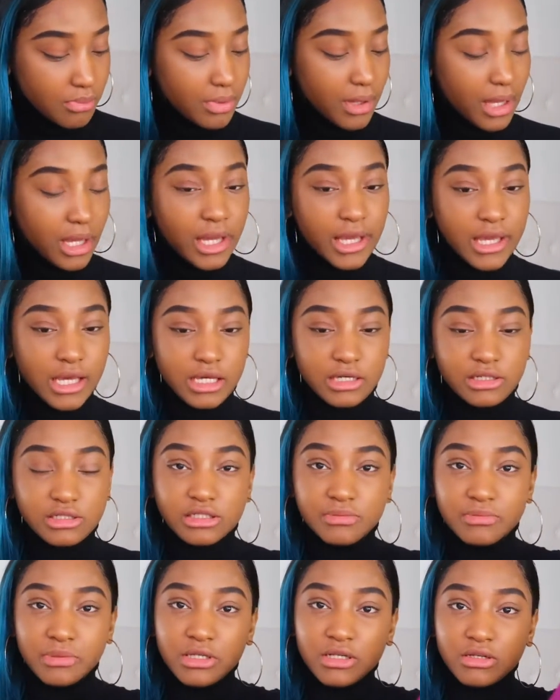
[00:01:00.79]
par
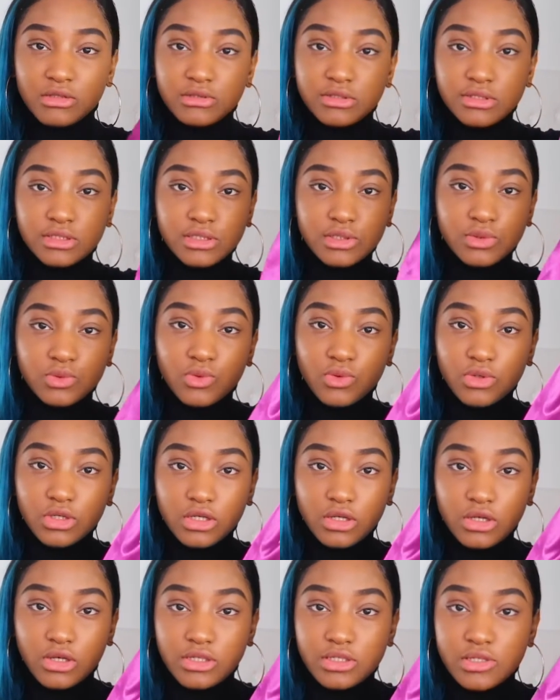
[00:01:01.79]
Hairspells.
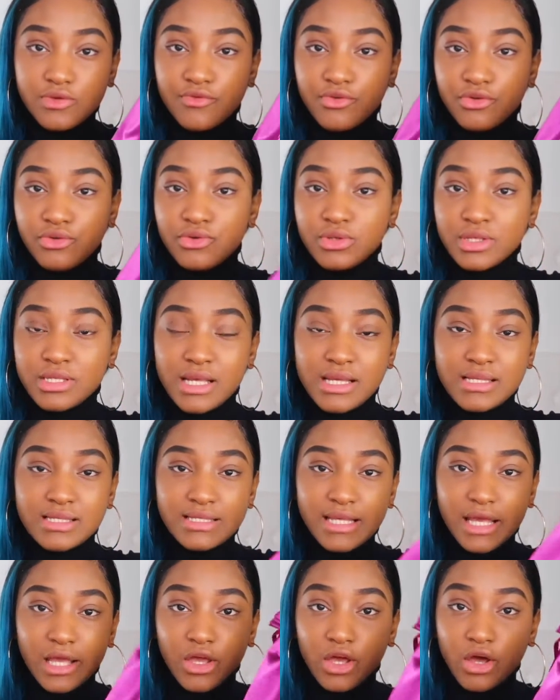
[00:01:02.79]
Donc euh, c'est venu dans un
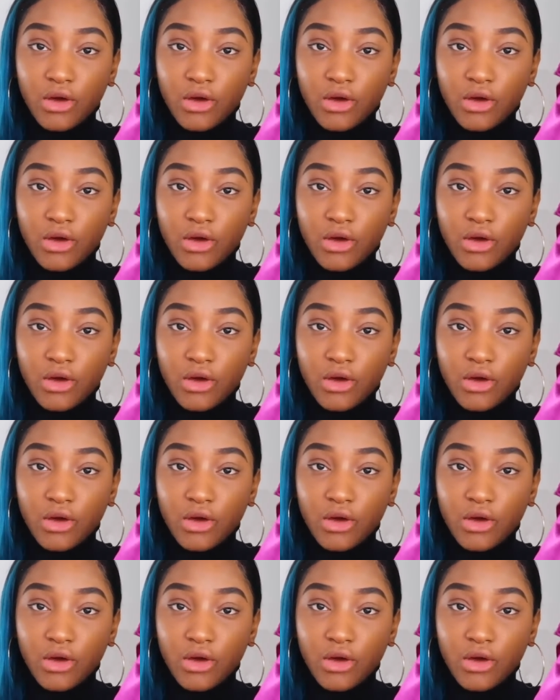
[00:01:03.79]
sac